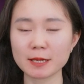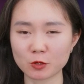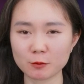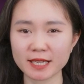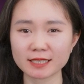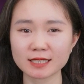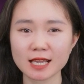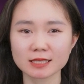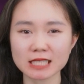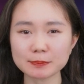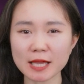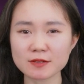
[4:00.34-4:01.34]
điểm của mình.
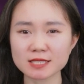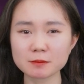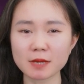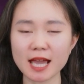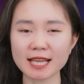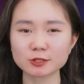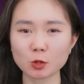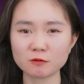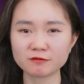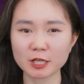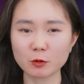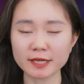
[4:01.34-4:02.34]
Tiếp theo xin mời anh Tùng
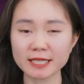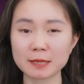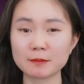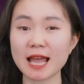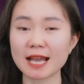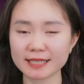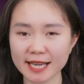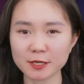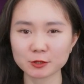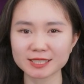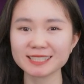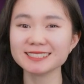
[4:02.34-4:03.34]
với quan điểm là nên
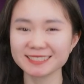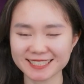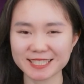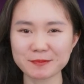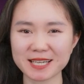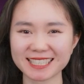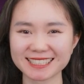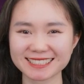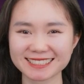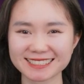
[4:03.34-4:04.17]
đầu tư. Xin mời.